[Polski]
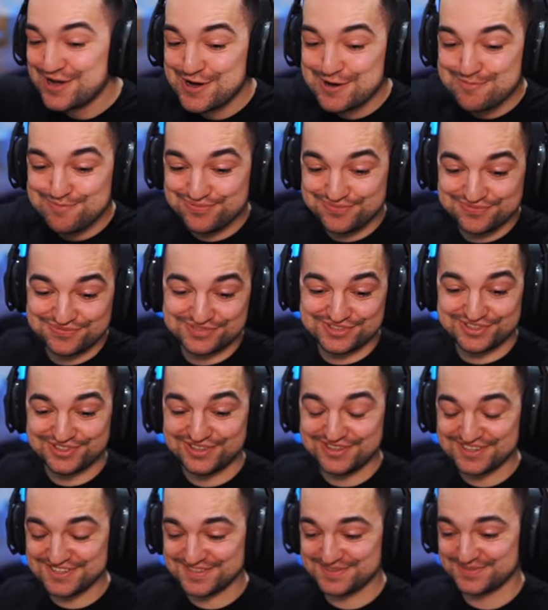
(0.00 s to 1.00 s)
pff,
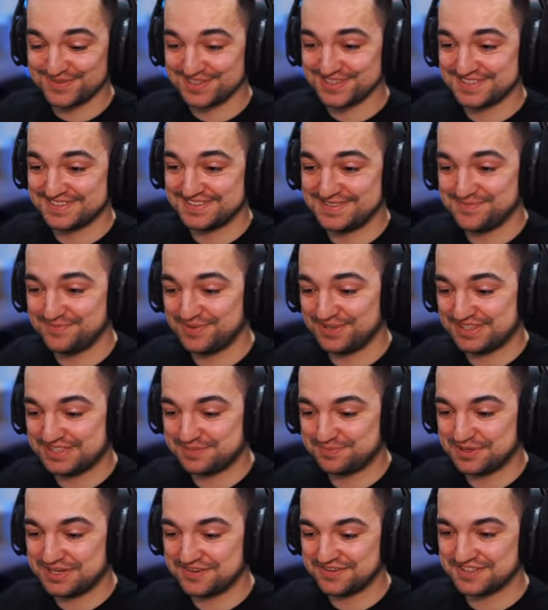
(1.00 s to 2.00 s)
kosmos, super
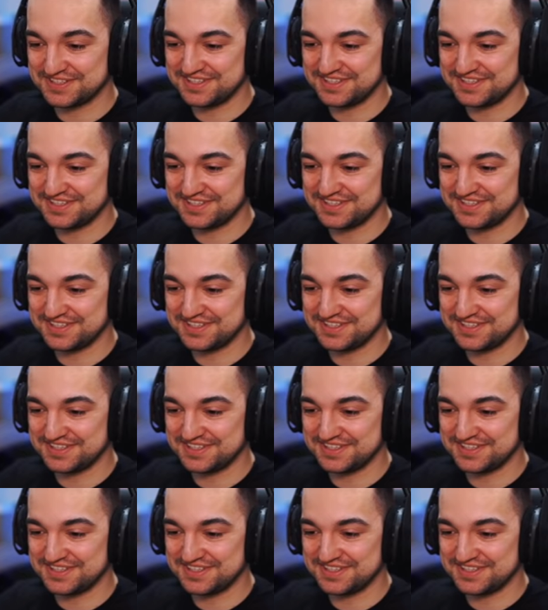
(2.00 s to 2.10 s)
sprawa,